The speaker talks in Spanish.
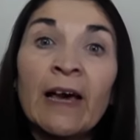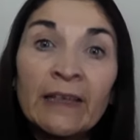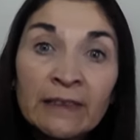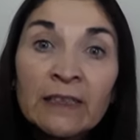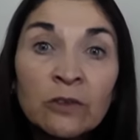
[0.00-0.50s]

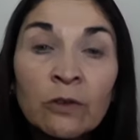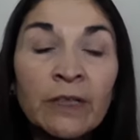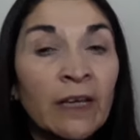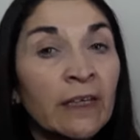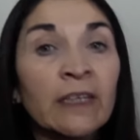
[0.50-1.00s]
a esta
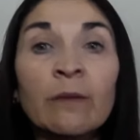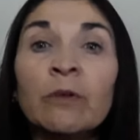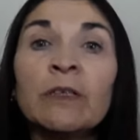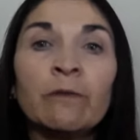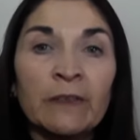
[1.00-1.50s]
zona era
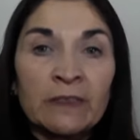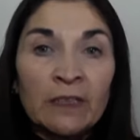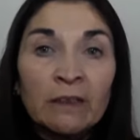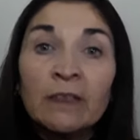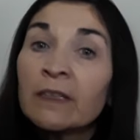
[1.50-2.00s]
muy
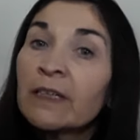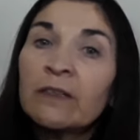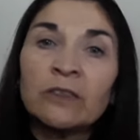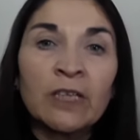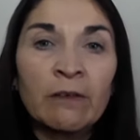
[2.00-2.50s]
difícil,
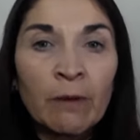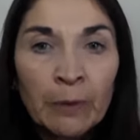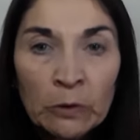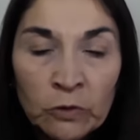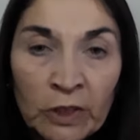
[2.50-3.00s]
que no se iba a
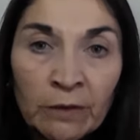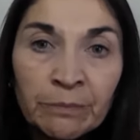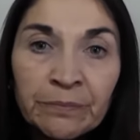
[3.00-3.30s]
producir.